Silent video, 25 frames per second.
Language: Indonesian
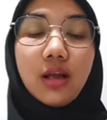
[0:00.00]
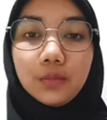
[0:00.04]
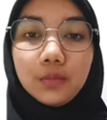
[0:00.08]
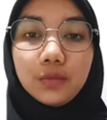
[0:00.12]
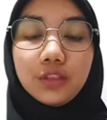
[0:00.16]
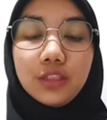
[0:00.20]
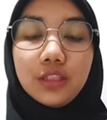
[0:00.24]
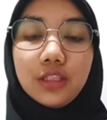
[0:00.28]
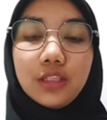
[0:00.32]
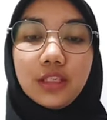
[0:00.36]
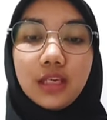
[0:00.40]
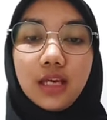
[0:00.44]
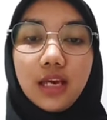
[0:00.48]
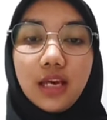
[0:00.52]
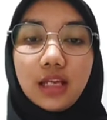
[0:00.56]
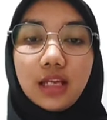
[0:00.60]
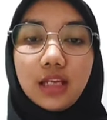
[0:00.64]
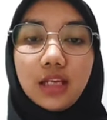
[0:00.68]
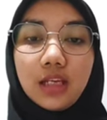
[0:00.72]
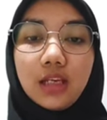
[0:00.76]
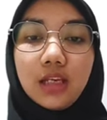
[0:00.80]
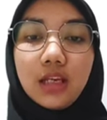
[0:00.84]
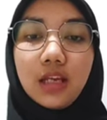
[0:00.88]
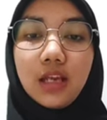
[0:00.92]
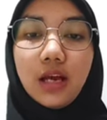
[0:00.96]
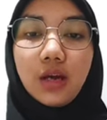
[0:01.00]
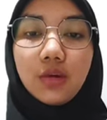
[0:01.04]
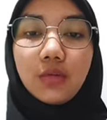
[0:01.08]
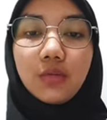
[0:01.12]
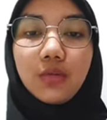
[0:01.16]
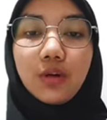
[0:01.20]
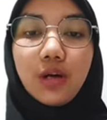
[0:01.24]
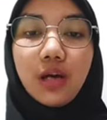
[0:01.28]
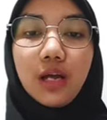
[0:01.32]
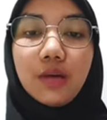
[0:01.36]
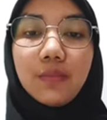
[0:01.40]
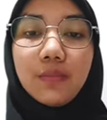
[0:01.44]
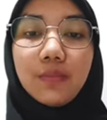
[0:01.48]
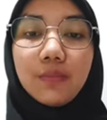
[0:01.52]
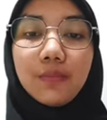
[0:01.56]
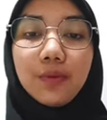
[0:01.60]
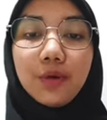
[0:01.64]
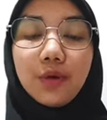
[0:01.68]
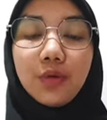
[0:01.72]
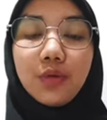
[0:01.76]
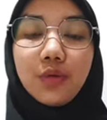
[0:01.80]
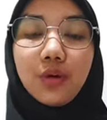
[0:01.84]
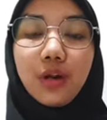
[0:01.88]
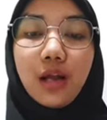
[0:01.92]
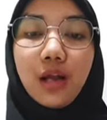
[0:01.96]
kemudian dilakukan
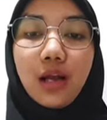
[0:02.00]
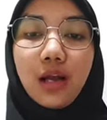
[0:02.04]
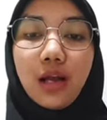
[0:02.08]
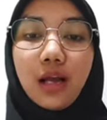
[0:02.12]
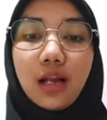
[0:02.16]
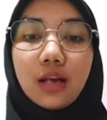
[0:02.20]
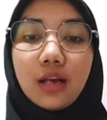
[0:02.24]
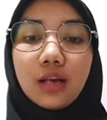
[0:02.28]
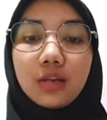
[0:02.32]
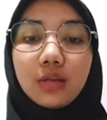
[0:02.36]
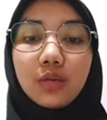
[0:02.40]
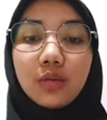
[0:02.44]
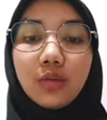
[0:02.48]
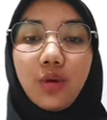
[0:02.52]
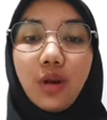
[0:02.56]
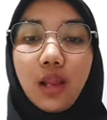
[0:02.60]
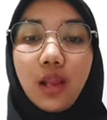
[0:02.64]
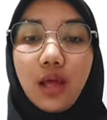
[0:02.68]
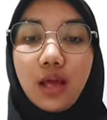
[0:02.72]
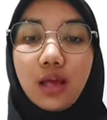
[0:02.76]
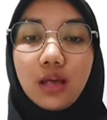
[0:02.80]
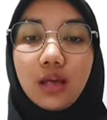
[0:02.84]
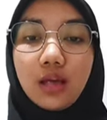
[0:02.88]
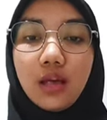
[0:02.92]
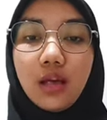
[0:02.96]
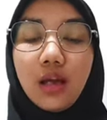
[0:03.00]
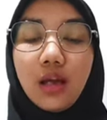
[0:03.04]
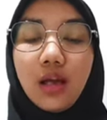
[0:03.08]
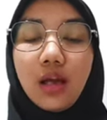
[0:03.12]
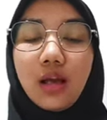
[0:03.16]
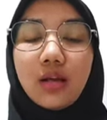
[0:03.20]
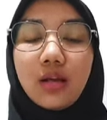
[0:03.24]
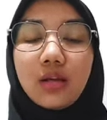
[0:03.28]
pengurangan tulang